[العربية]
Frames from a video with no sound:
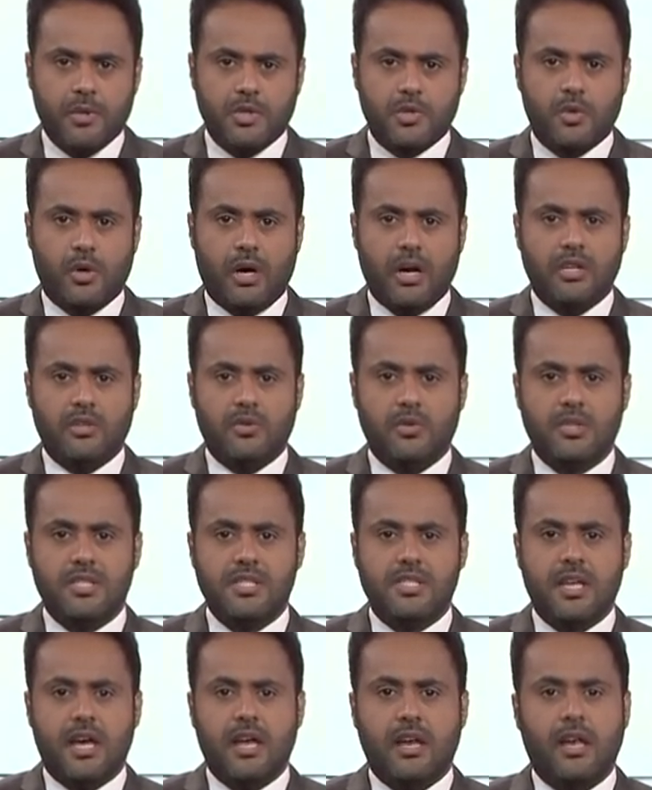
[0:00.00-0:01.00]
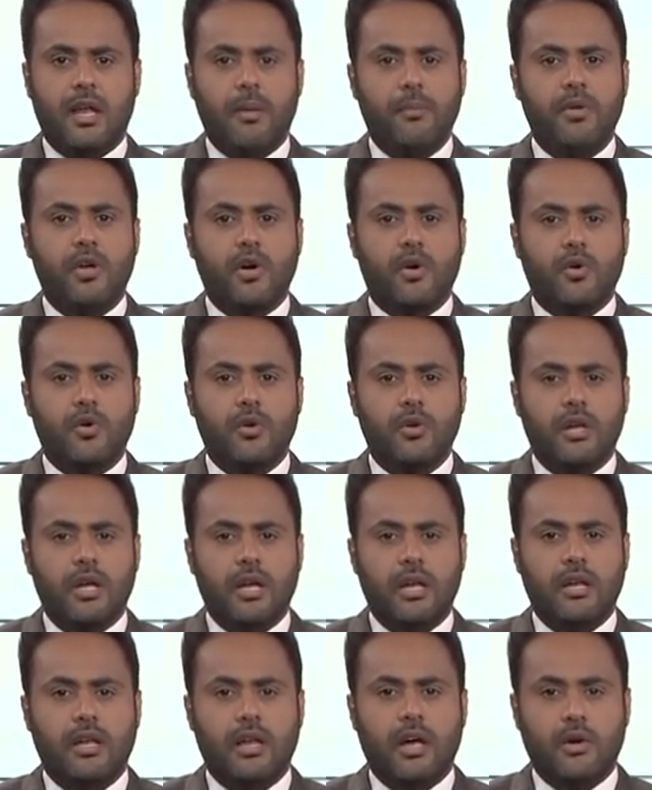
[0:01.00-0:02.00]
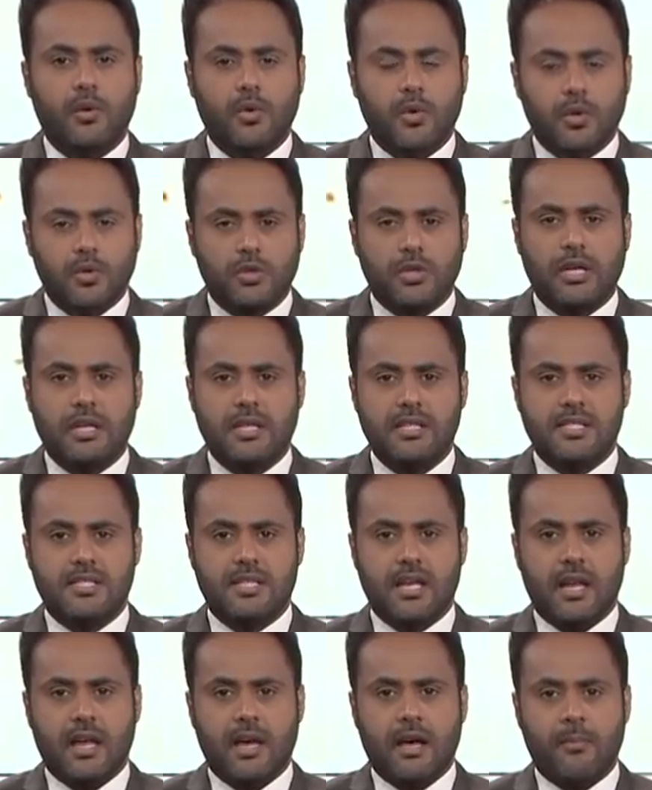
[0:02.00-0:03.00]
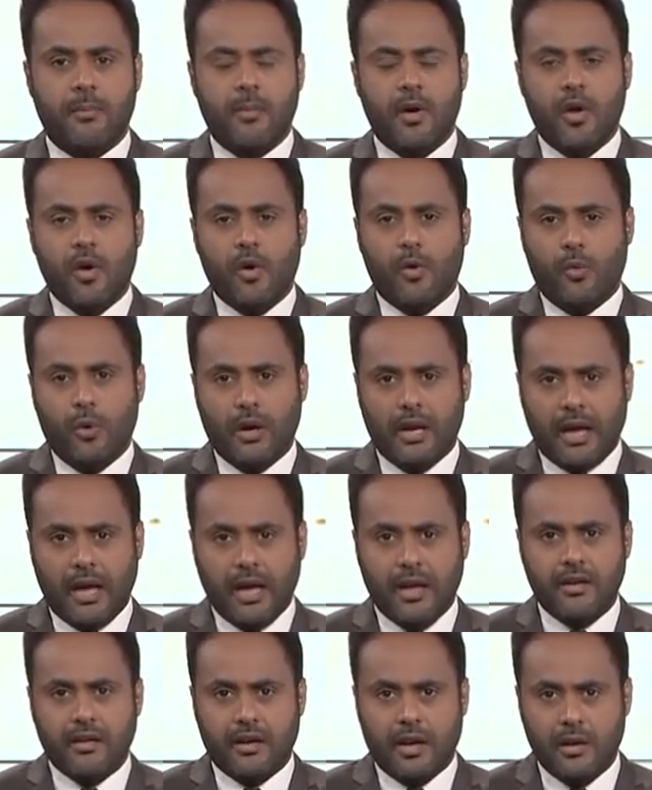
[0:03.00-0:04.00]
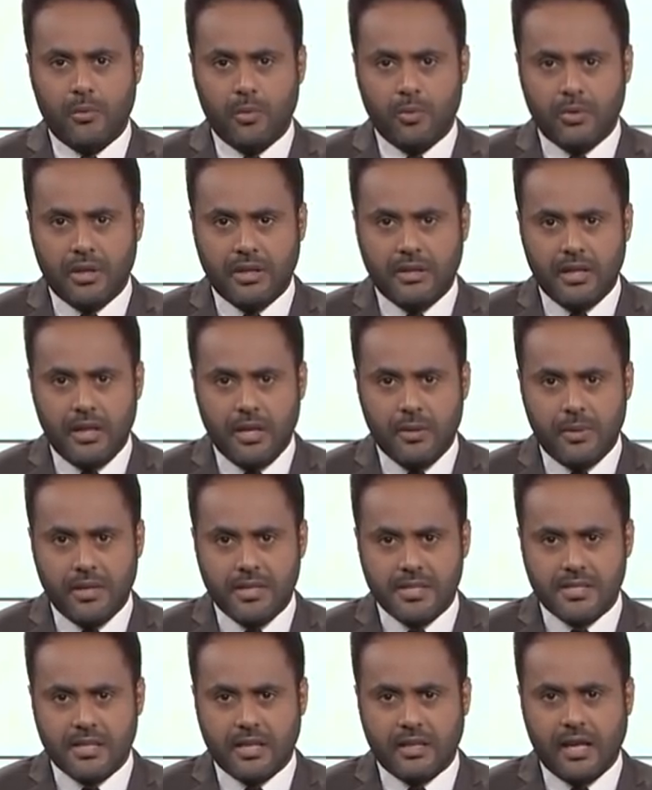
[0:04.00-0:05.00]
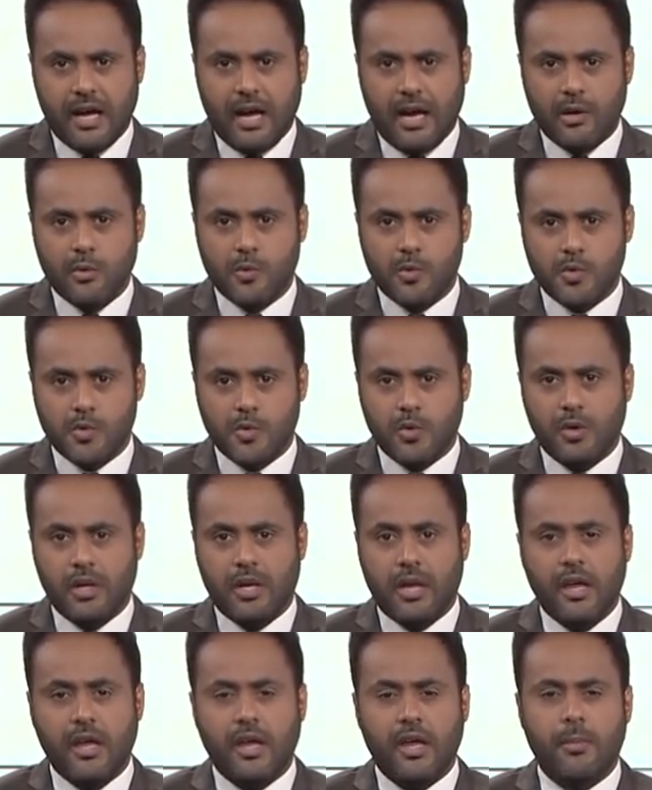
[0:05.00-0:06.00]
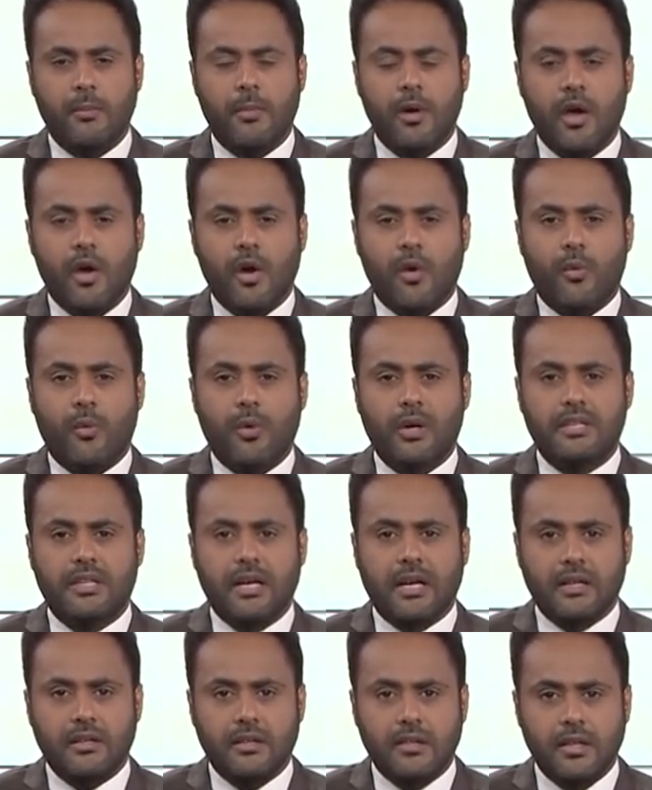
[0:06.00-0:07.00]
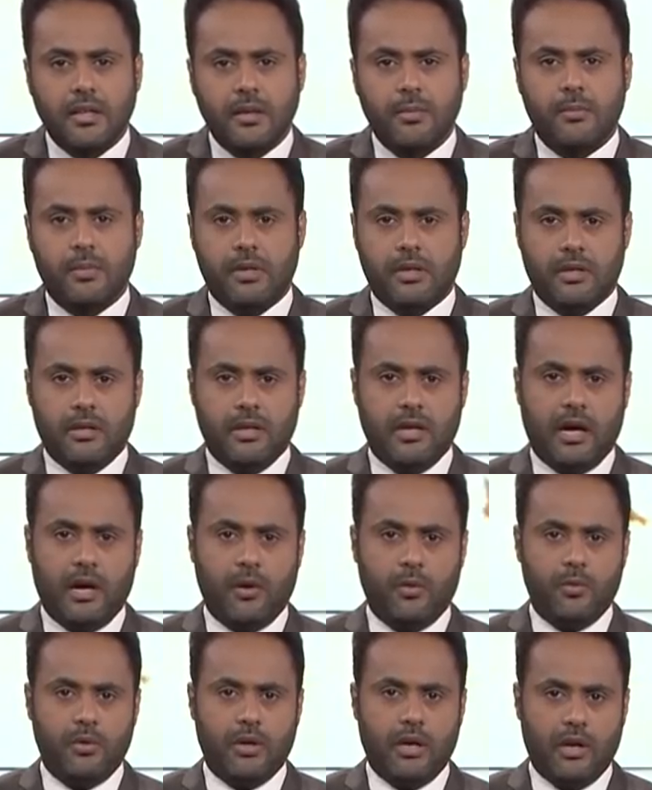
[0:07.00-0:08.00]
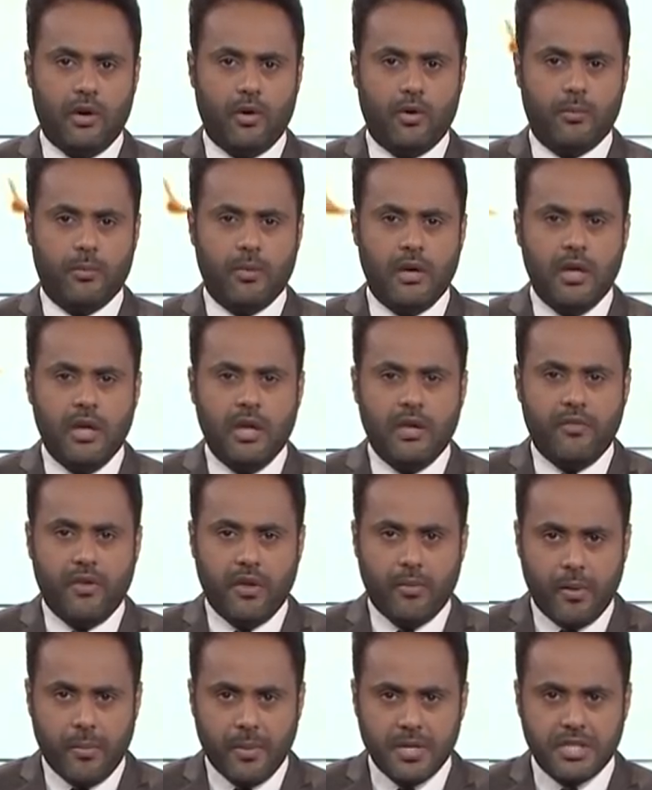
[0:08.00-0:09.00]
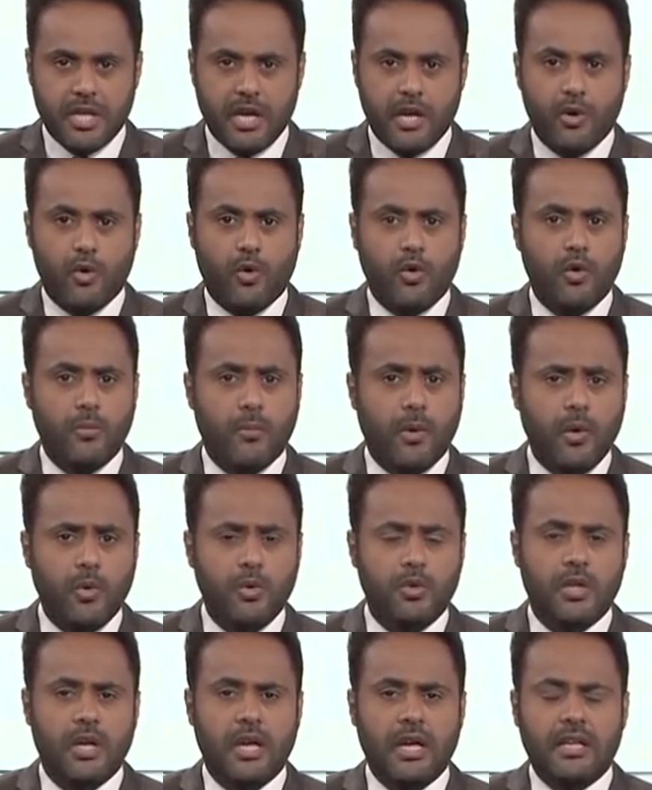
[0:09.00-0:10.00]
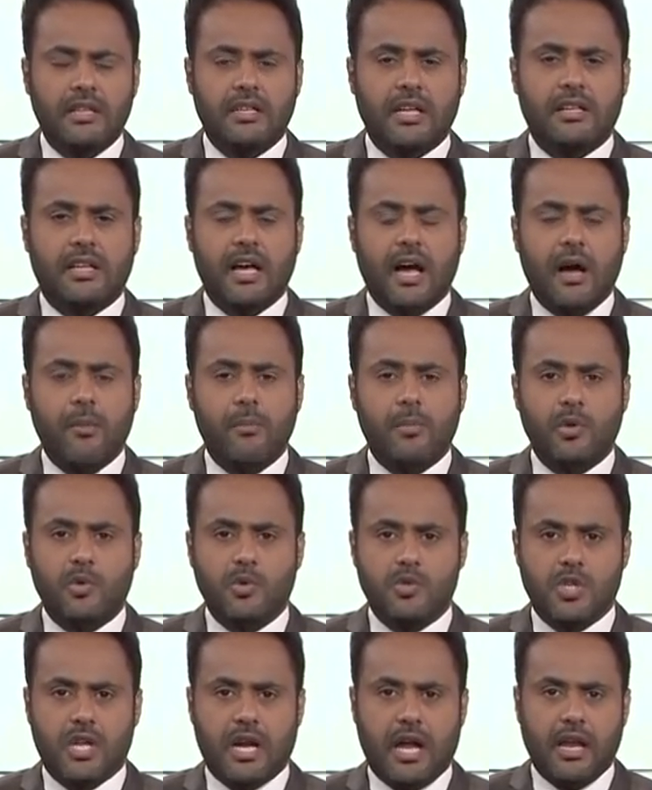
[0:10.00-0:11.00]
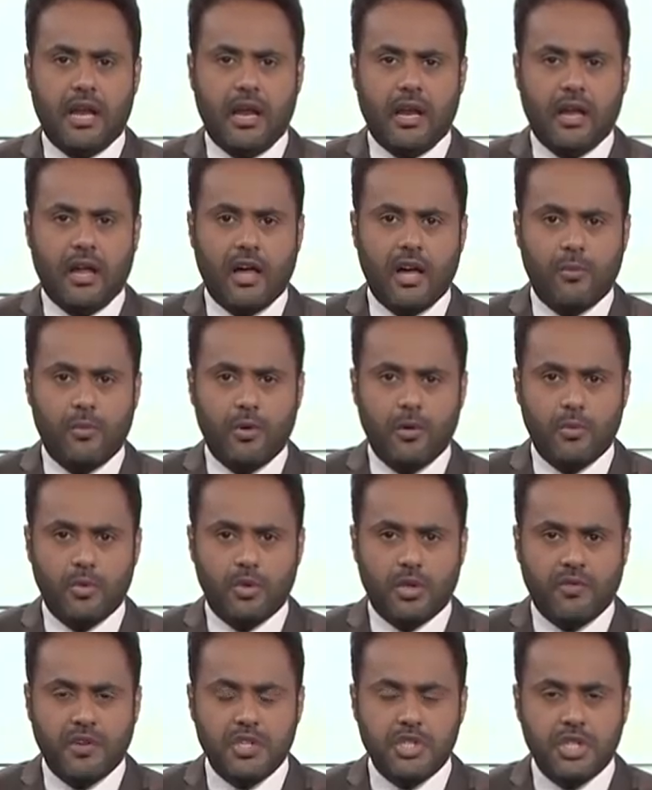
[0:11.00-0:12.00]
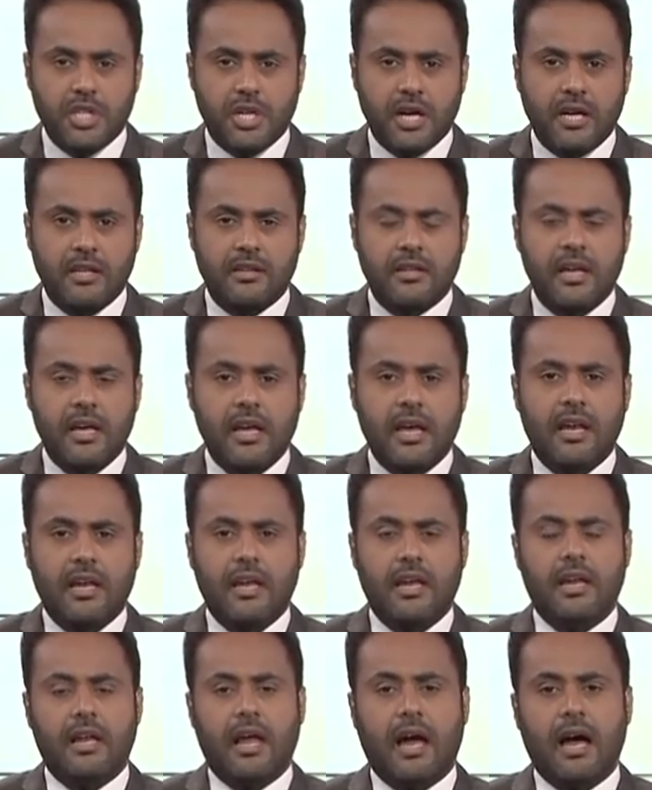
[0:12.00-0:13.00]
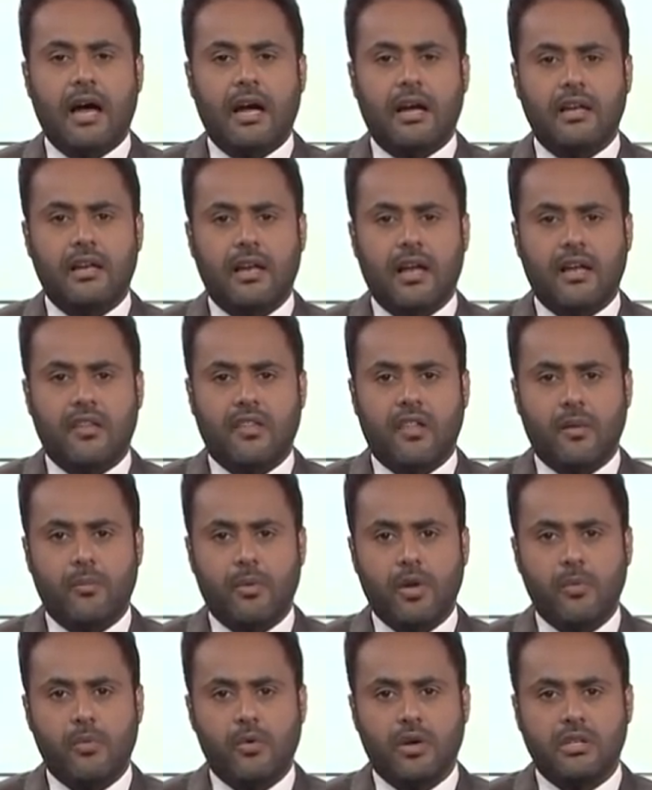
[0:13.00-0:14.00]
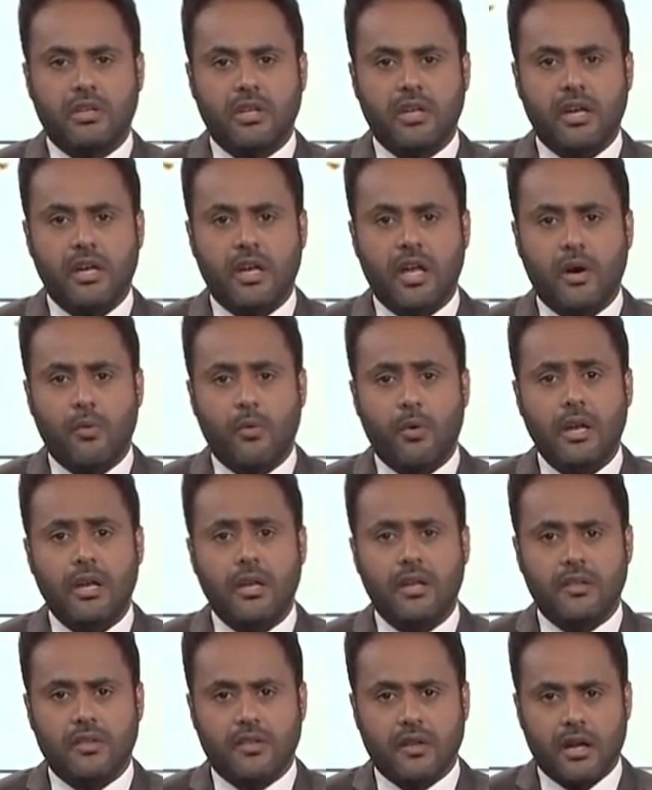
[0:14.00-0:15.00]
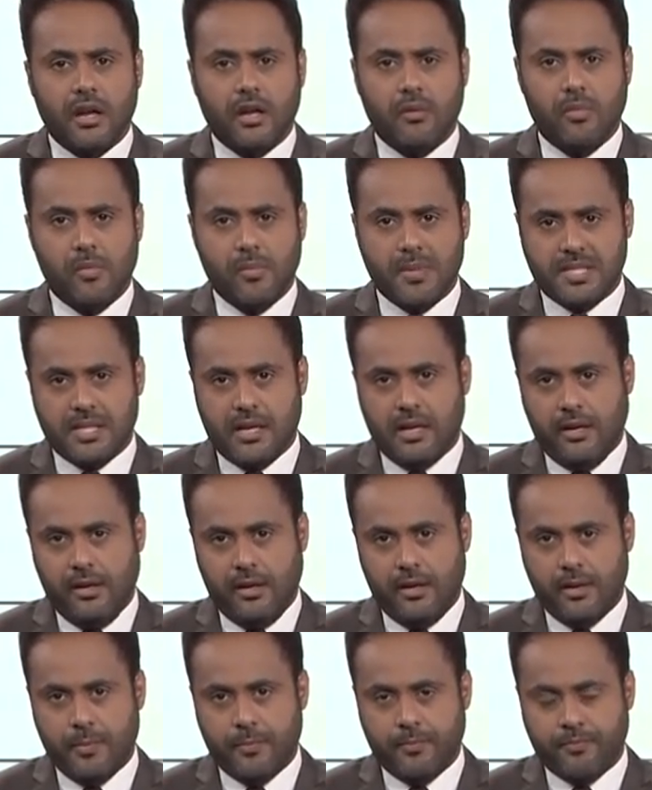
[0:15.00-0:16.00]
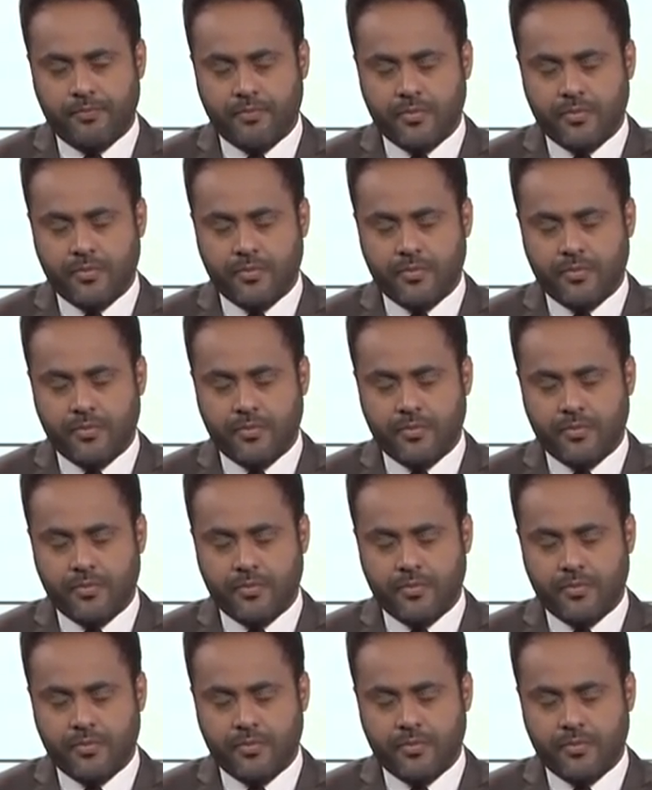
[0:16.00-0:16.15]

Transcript: مشروع حيث الإنسان لم يكن إلا نقطة للسلام والخير الممتدة لمن استطاع الوصول إليهم وتقديم يد العون لهم فيما مشاريع الموت تتعمد زرع الألغام والمتفجرات لإلحاق الأذى بالمواطنين والإضرار بمصالحهم